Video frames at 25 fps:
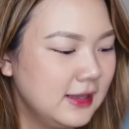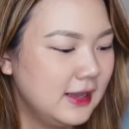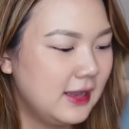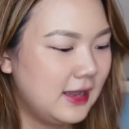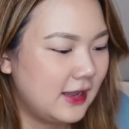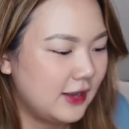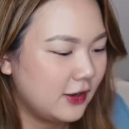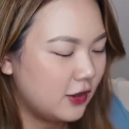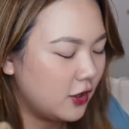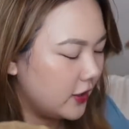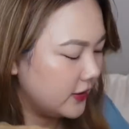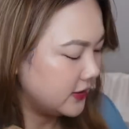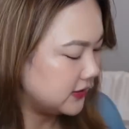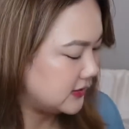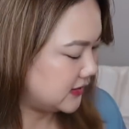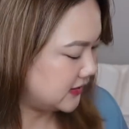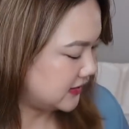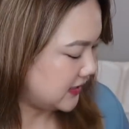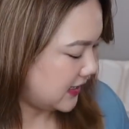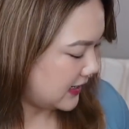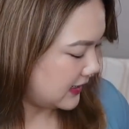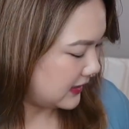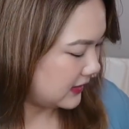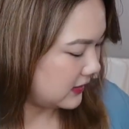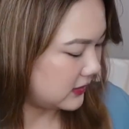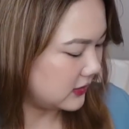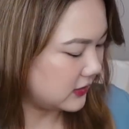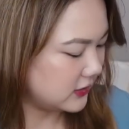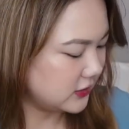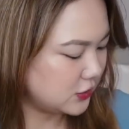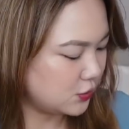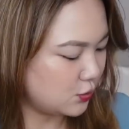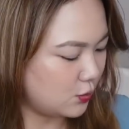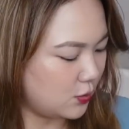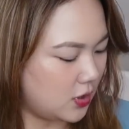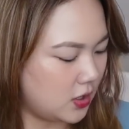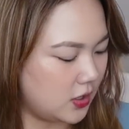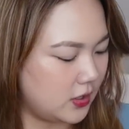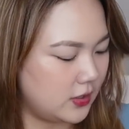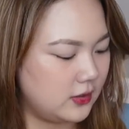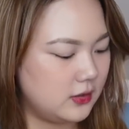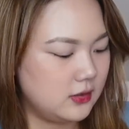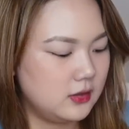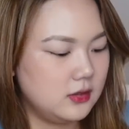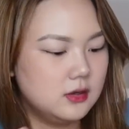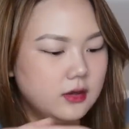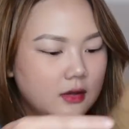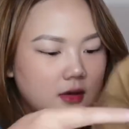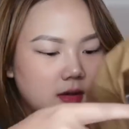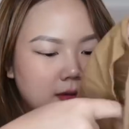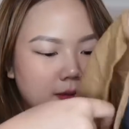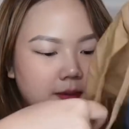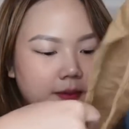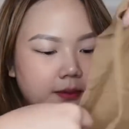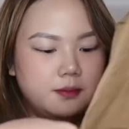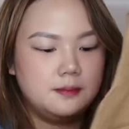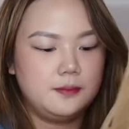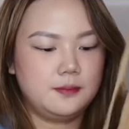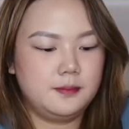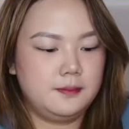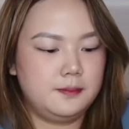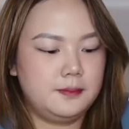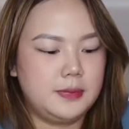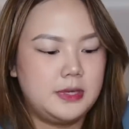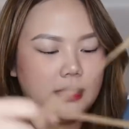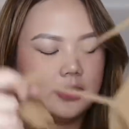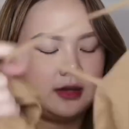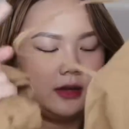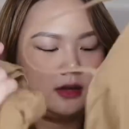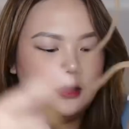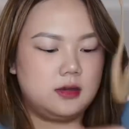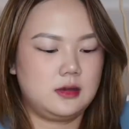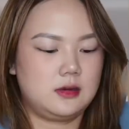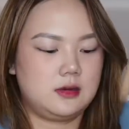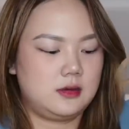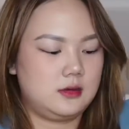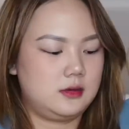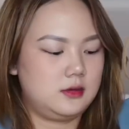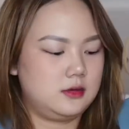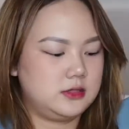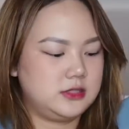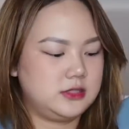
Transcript: I got a set, this one, Parang